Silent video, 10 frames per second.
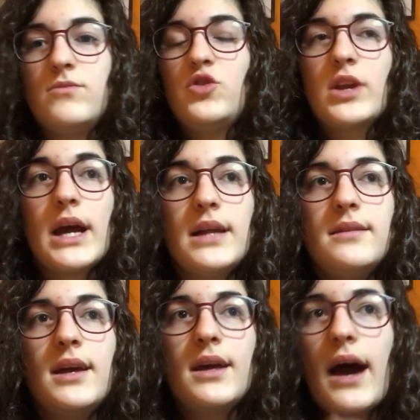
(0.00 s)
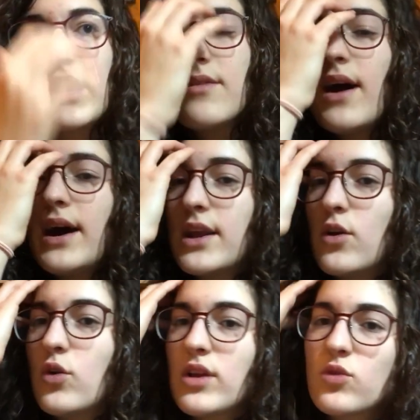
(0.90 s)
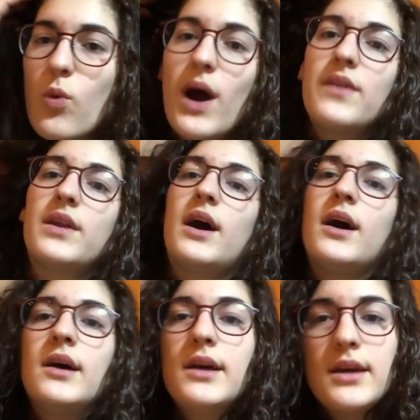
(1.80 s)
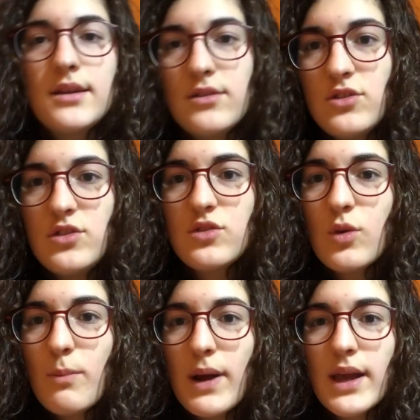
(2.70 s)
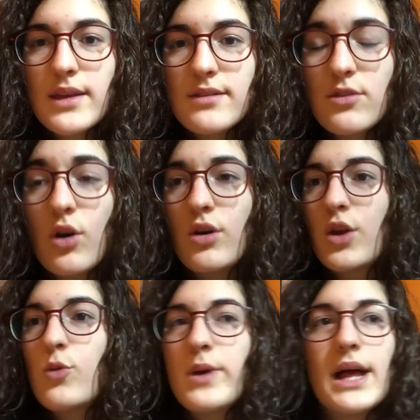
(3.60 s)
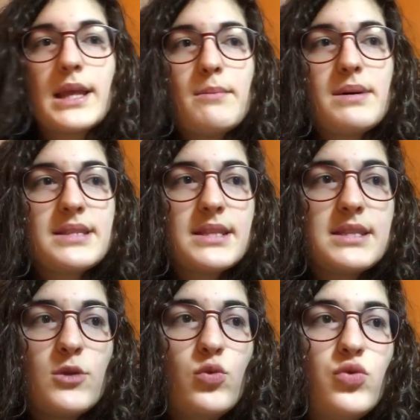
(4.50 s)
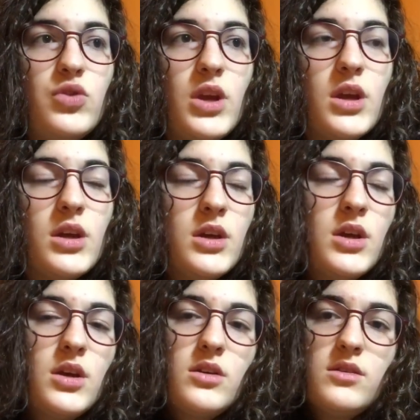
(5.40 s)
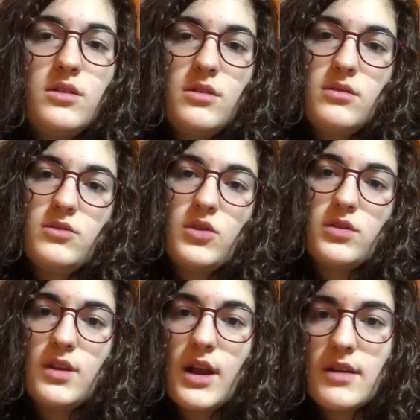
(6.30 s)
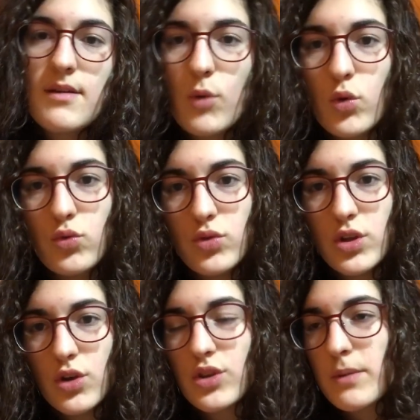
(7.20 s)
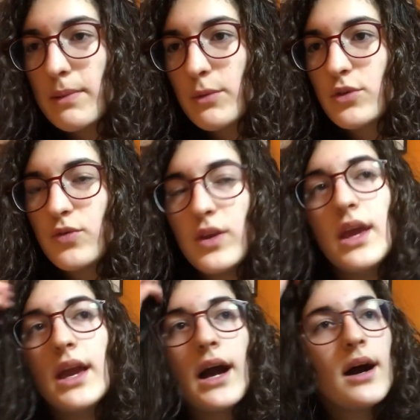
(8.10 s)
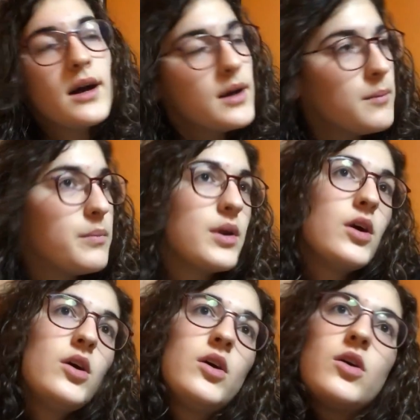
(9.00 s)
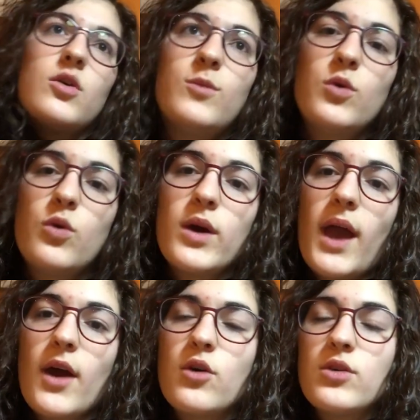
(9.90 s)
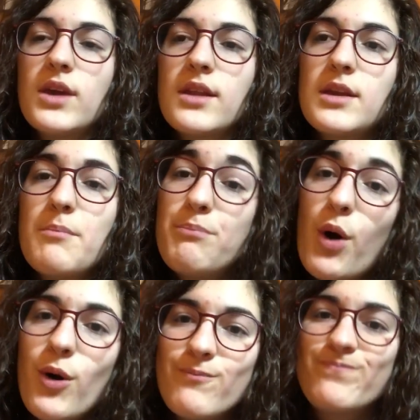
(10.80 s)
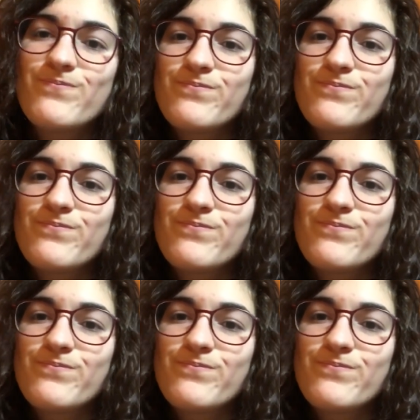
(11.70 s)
cercare di arrivare con una squadra insomma che se so recuperati abbastanza tutti cioè, se riarriviamo con tutti i rotti è proprio sfiga però comunque ecco niente un po'